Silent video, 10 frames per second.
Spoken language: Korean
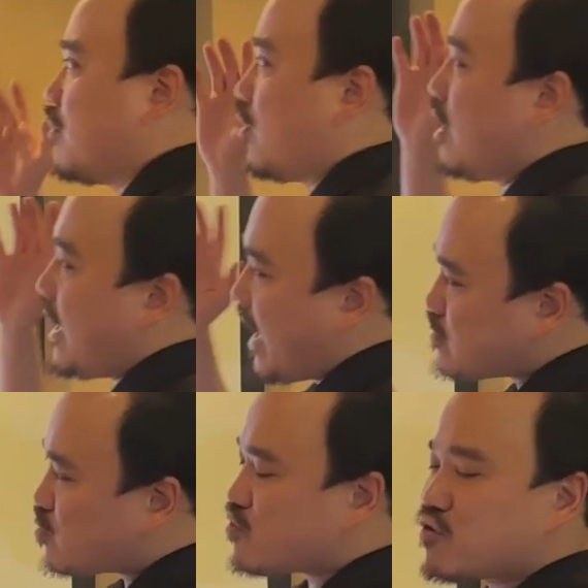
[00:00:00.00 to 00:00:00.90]
뭐
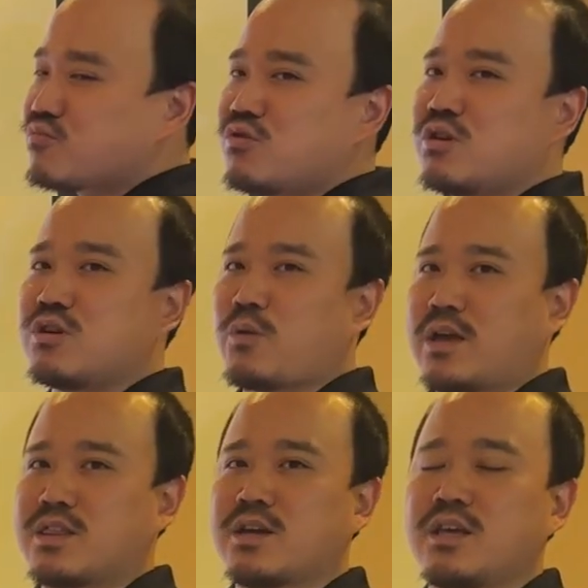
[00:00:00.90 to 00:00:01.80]
해조 추출물을
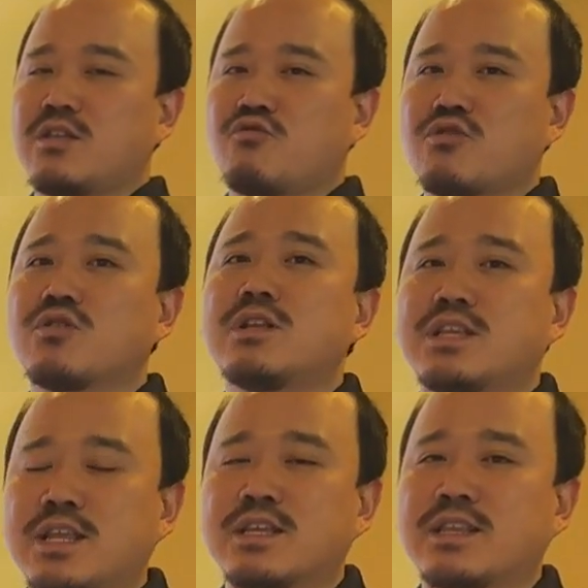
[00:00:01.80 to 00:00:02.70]
굉장히 추천을
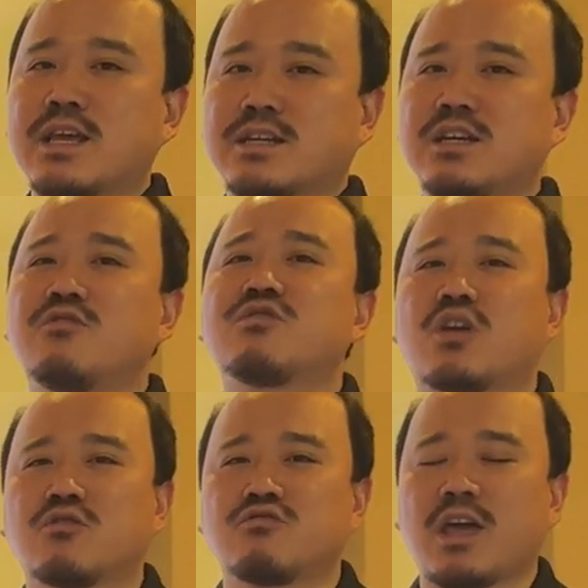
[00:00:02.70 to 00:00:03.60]
드리는데 그 이유는
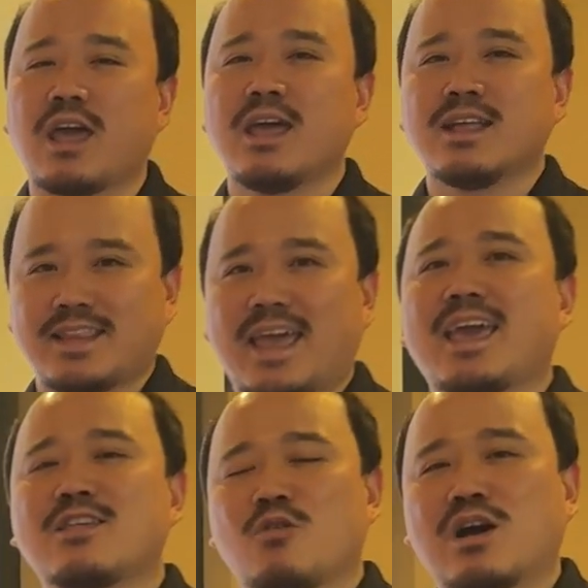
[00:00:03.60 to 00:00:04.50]
결국에
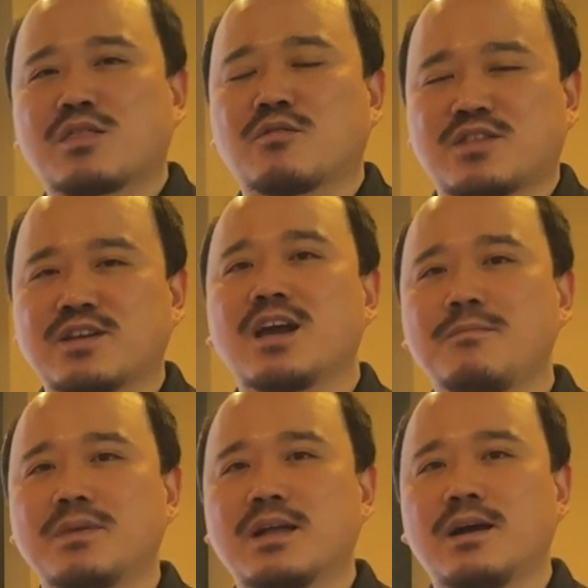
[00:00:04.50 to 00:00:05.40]
냉해 저항성
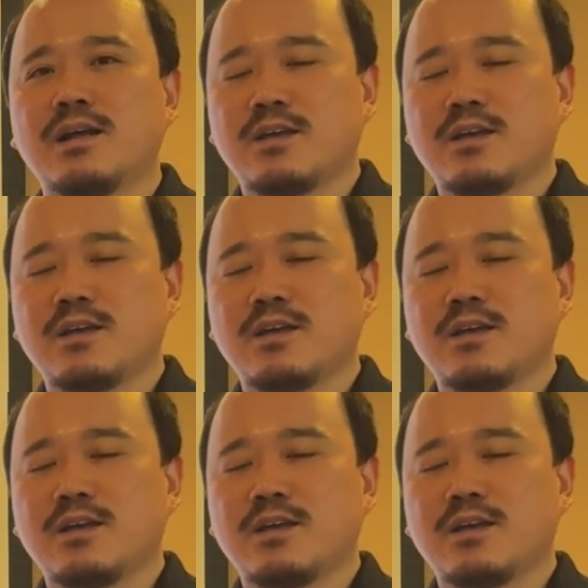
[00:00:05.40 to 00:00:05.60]
증가입니다.